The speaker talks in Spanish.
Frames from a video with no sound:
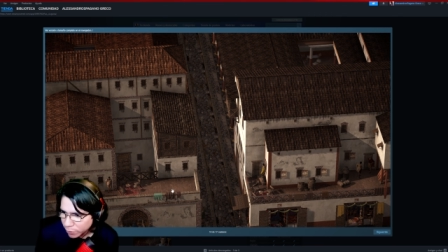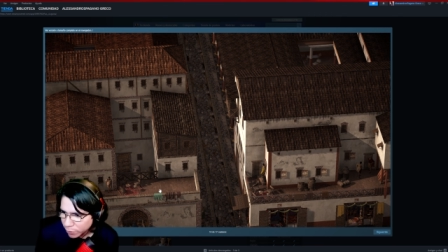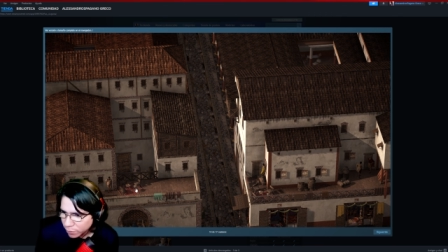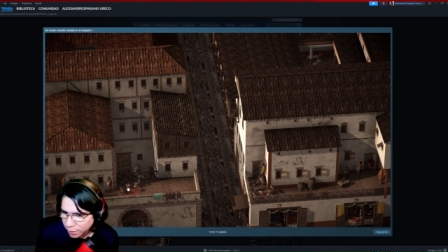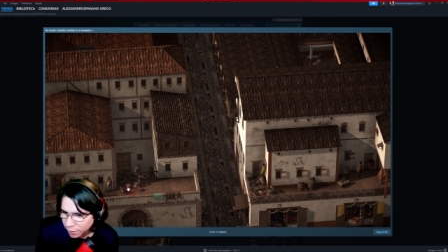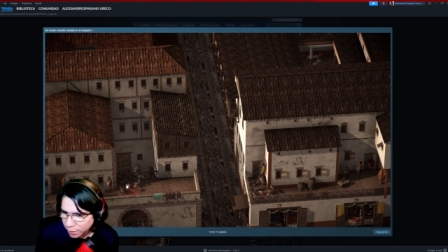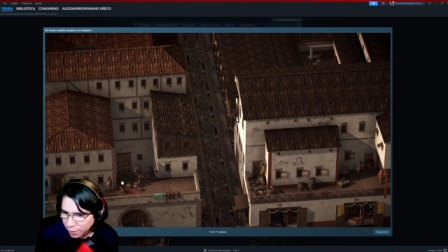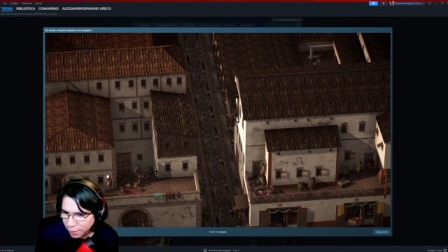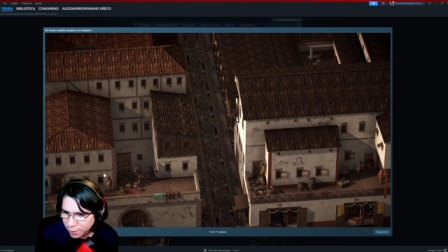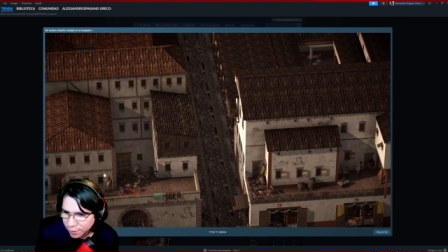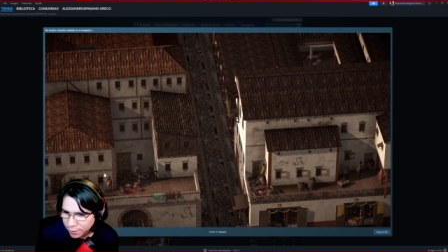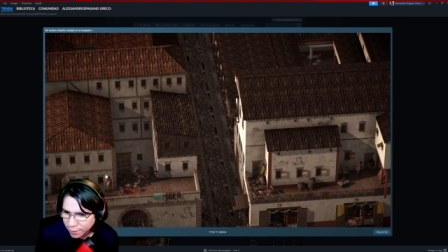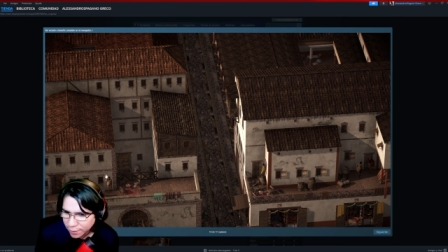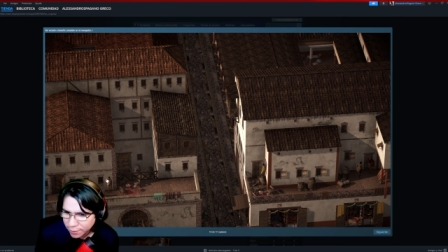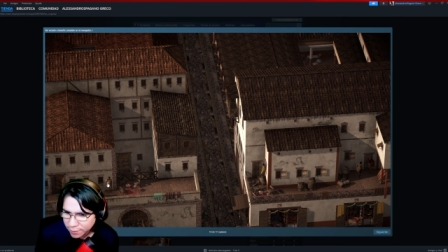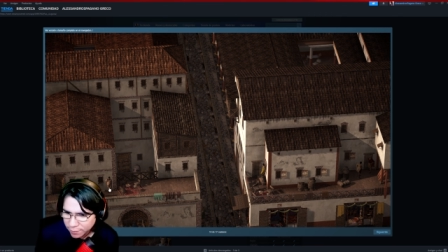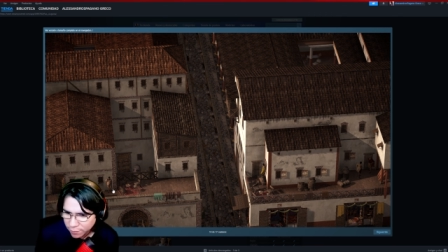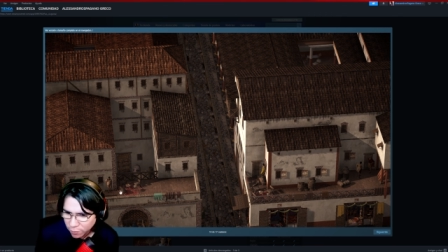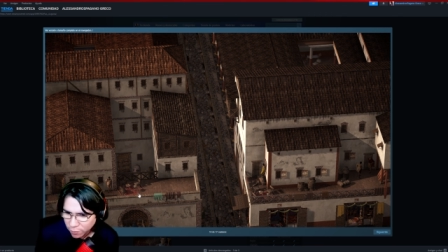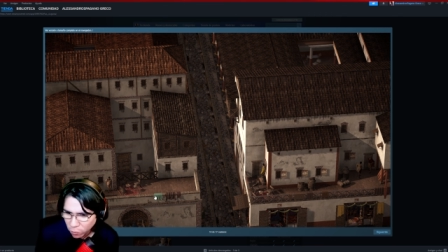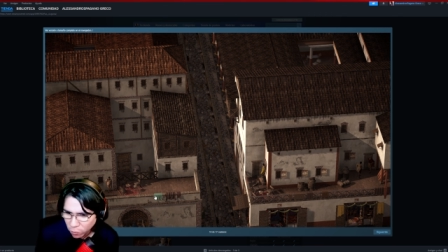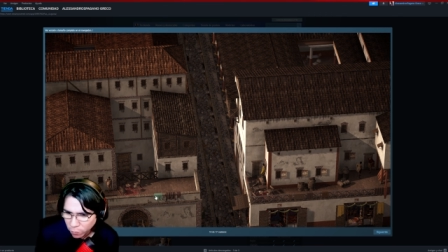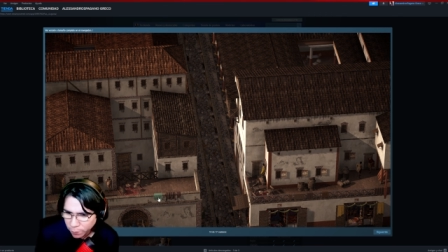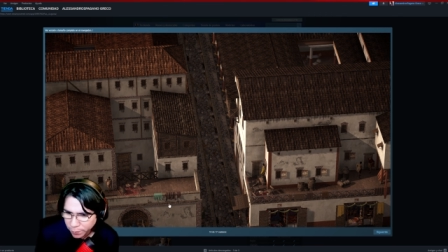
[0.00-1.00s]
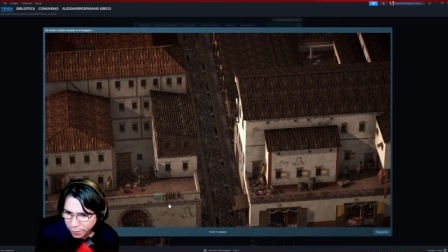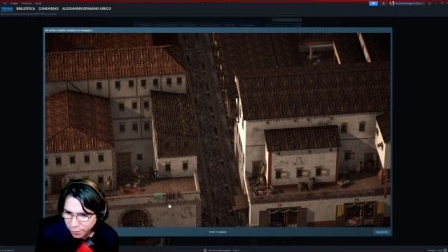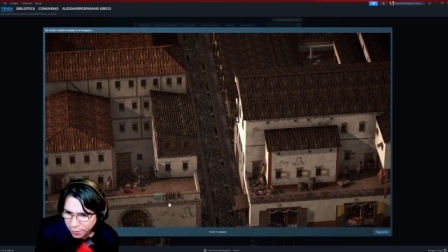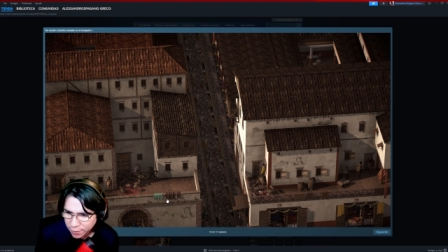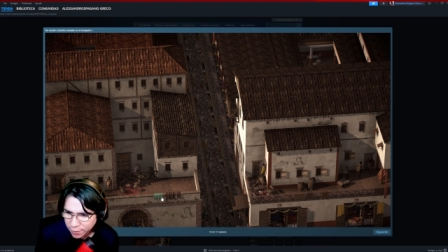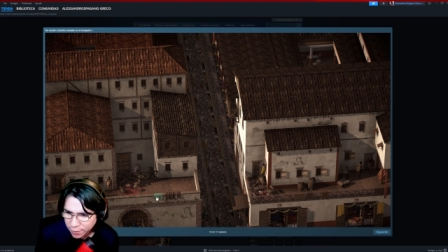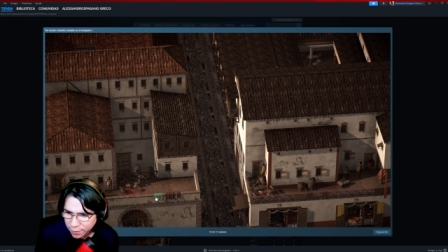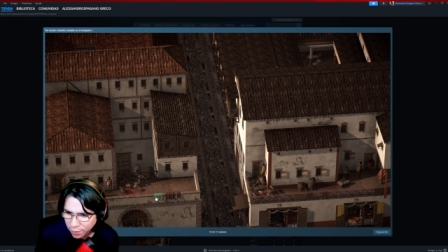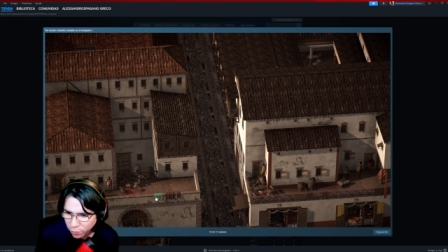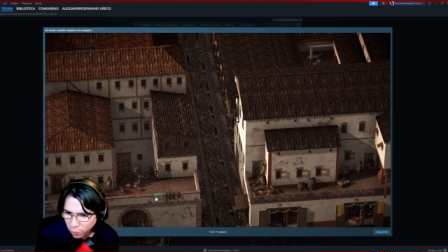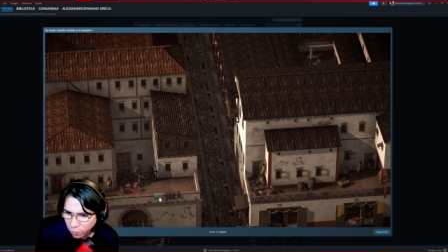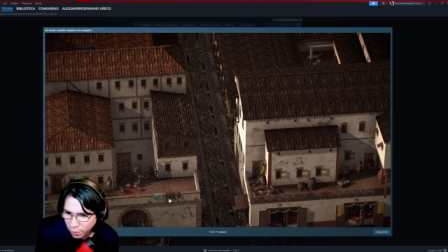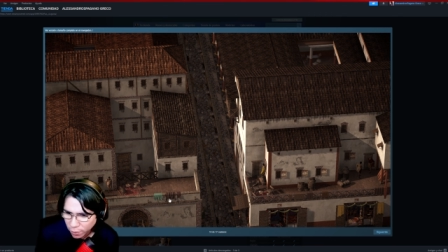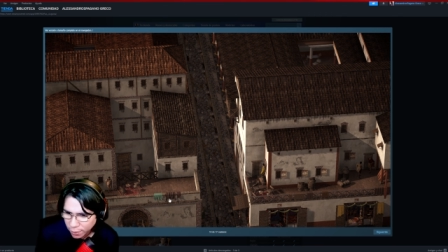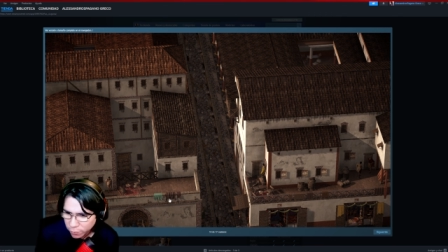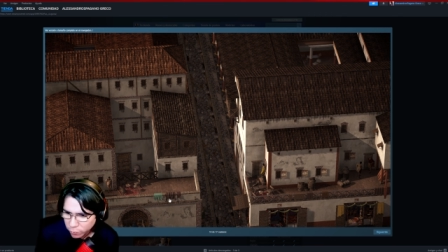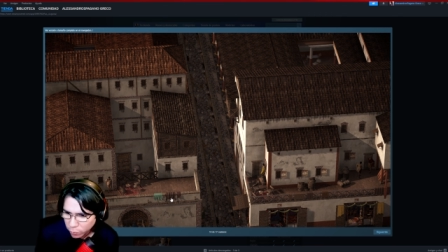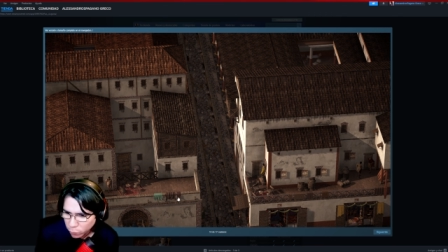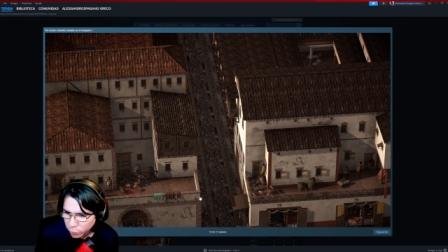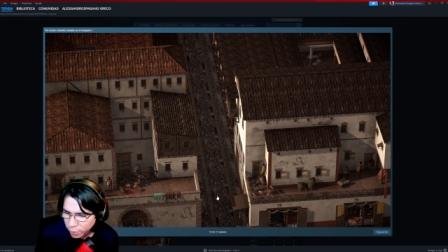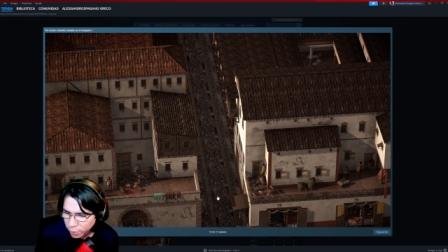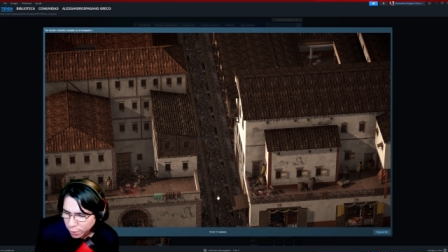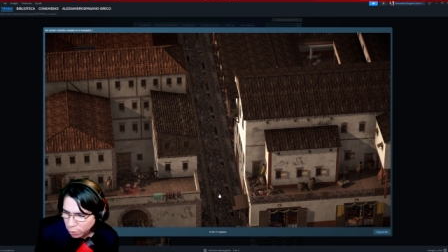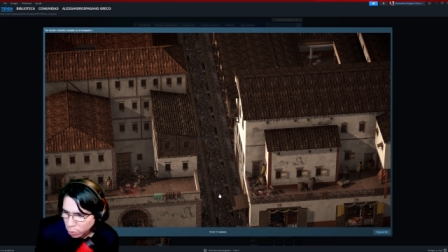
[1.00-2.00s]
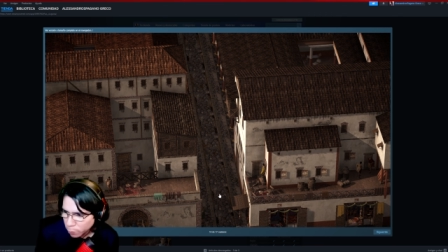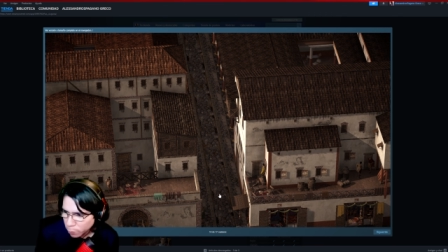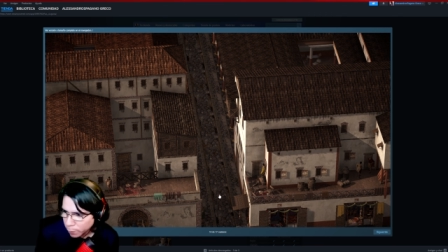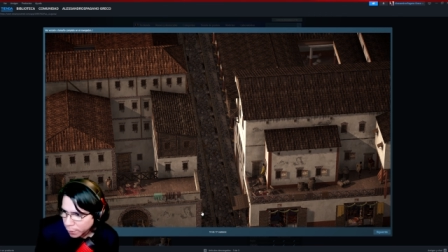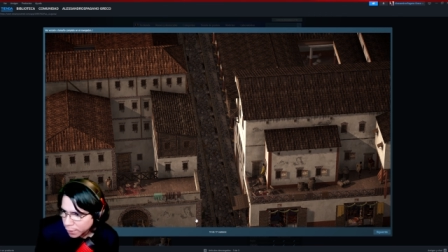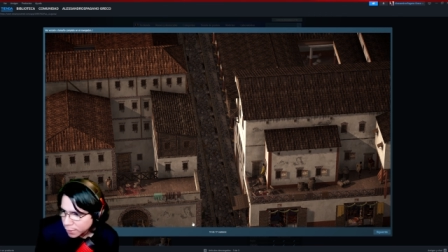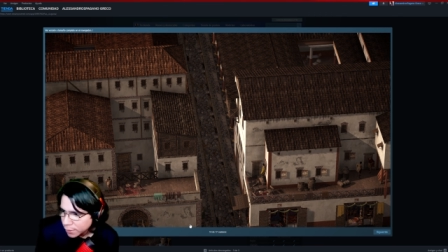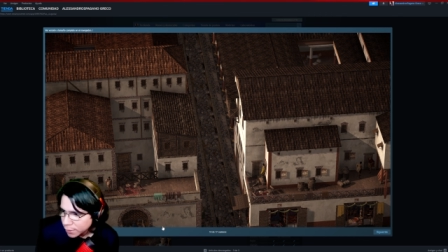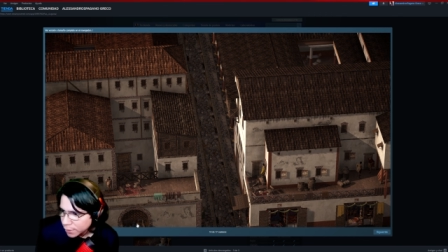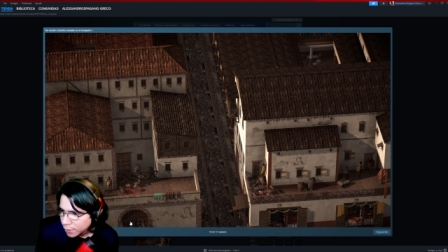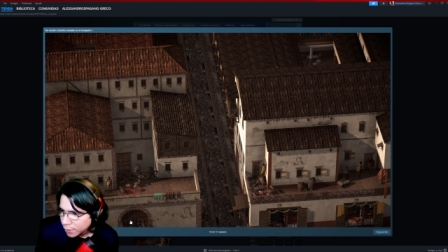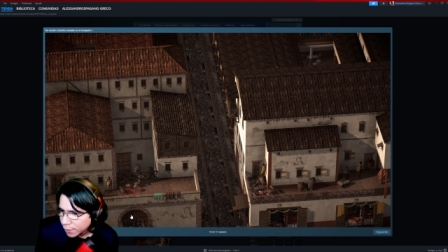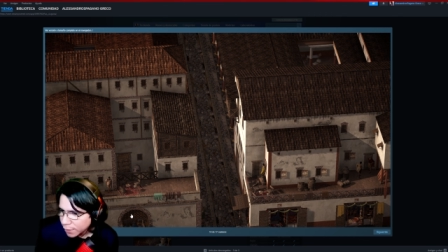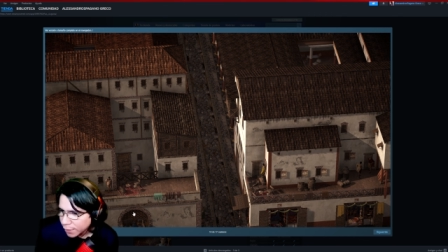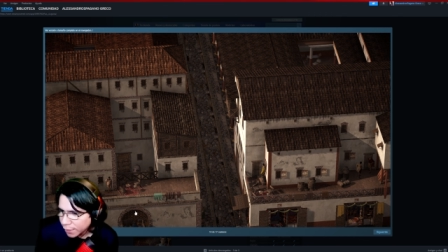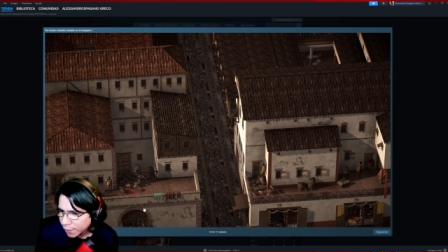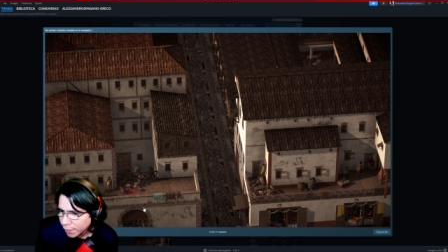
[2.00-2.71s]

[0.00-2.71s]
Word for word: aquí este hombre está colgando alguna ropa eh,